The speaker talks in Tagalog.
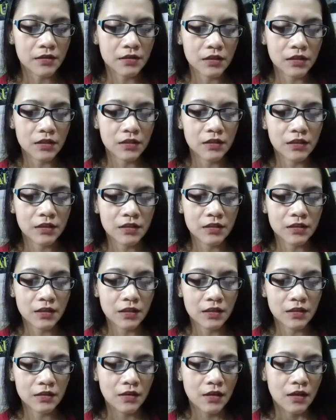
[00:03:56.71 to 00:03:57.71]
ka-charger sa
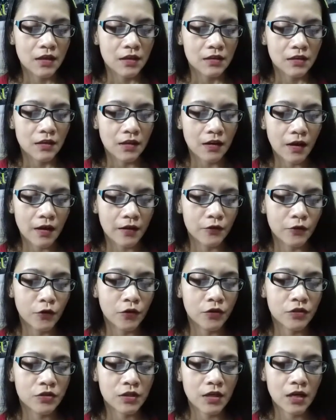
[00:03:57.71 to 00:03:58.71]

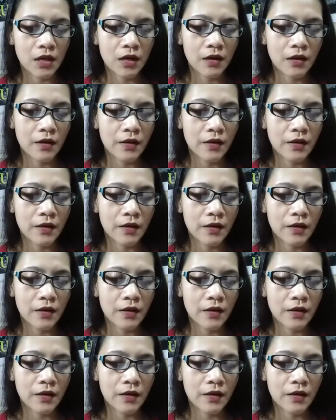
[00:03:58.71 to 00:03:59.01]
ano sa